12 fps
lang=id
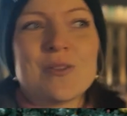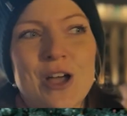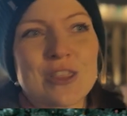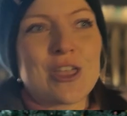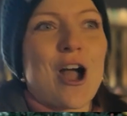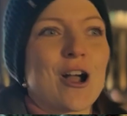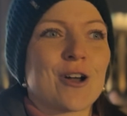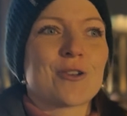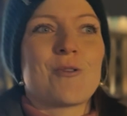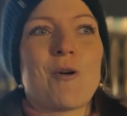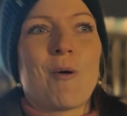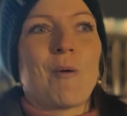datang ke
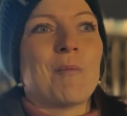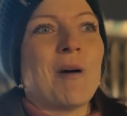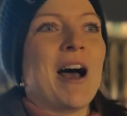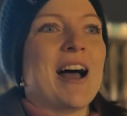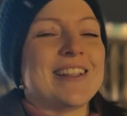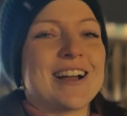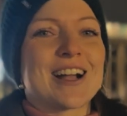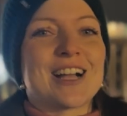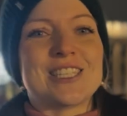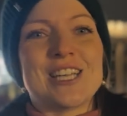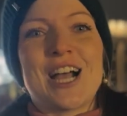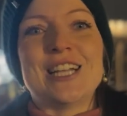rumah dan
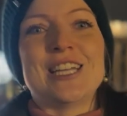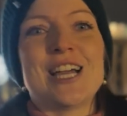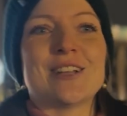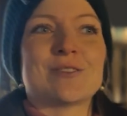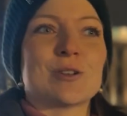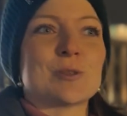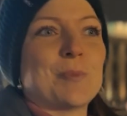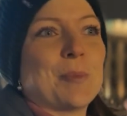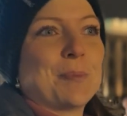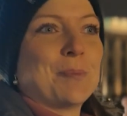kasih hadiah terus